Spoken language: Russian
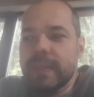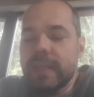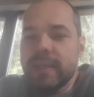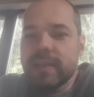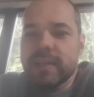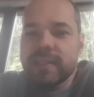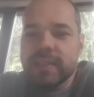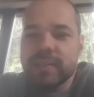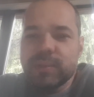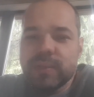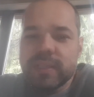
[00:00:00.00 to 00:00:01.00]
некогда,
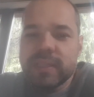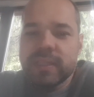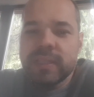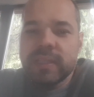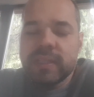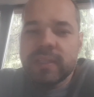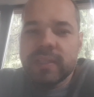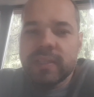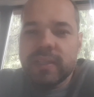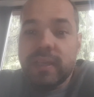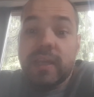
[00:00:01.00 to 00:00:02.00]
но
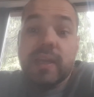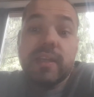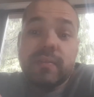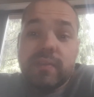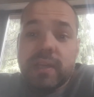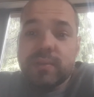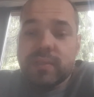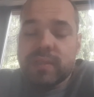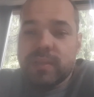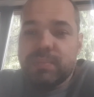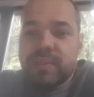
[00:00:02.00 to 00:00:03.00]
и я не
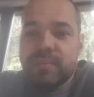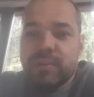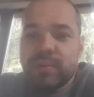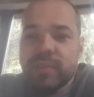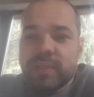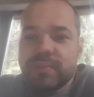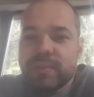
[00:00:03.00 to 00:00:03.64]
являюсь эпидемиологом,